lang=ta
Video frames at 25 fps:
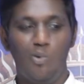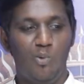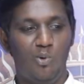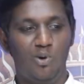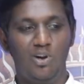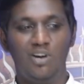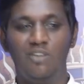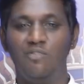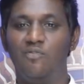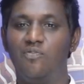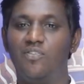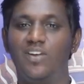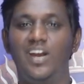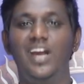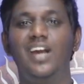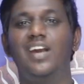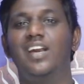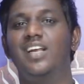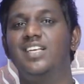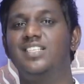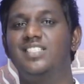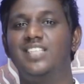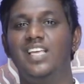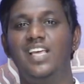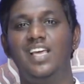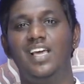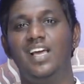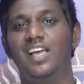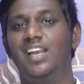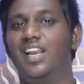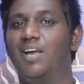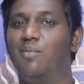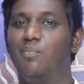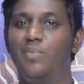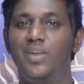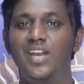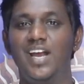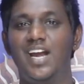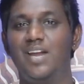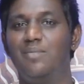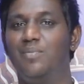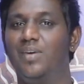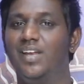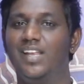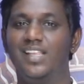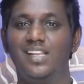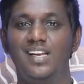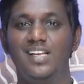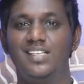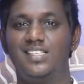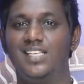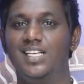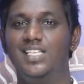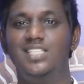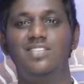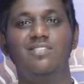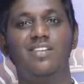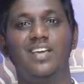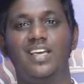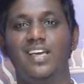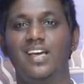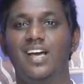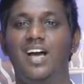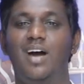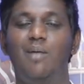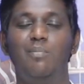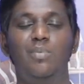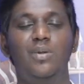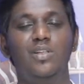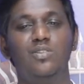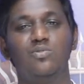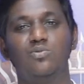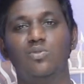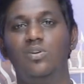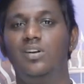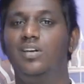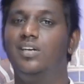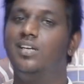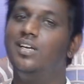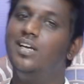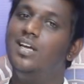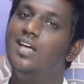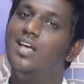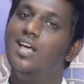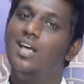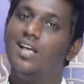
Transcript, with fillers: ஒன்று ஃப்ரைட் ரைஸ் செய்யுங்க இல்லை பிரியாணி மாரி எதனா செஞ்சு வைக்கங்க அப்படின்னு சொல்லிட்டு